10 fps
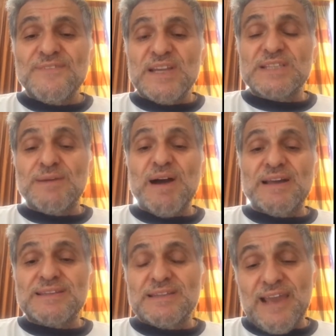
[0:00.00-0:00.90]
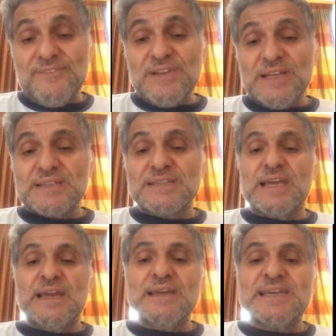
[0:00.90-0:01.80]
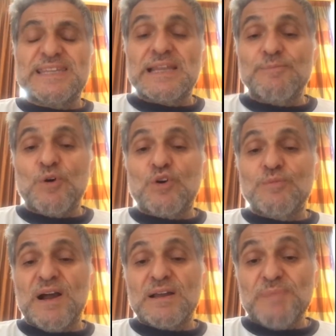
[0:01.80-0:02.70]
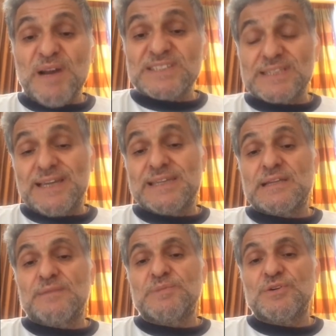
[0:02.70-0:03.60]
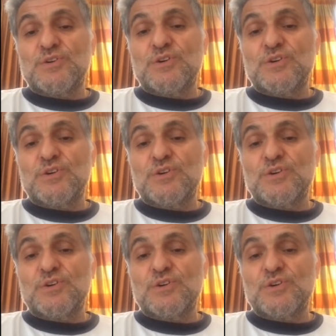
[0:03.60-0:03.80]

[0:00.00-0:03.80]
Ve cemaatin evlerinde kitap okumak, başka kitaplar